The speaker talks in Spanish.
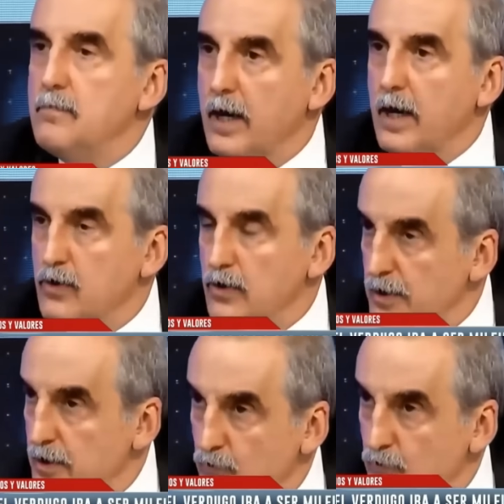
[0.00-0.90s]
la
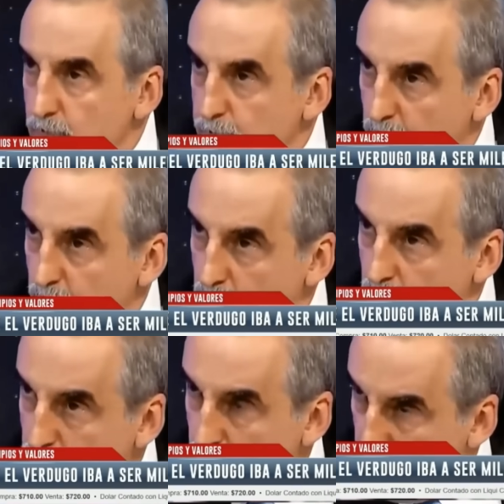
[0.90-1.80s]
realidad es que
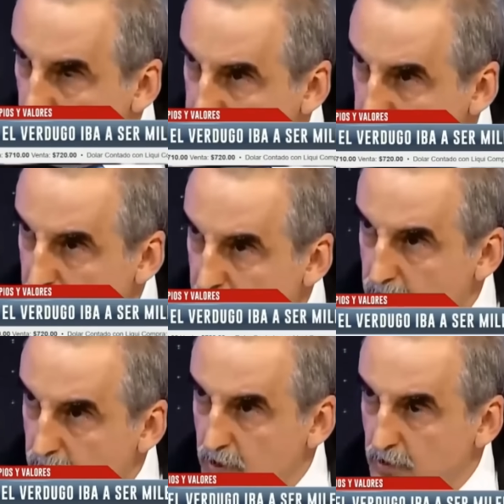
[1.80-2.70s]
estamos
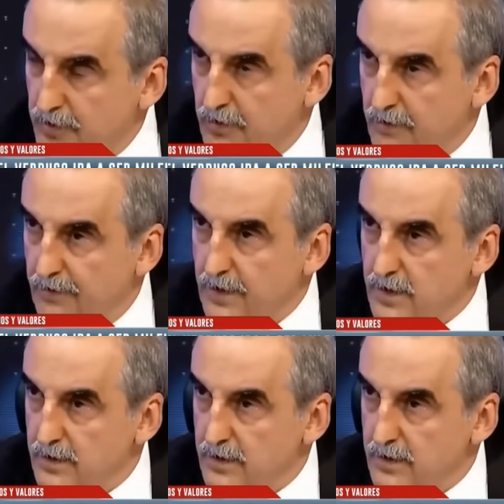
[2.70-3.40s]
entonces en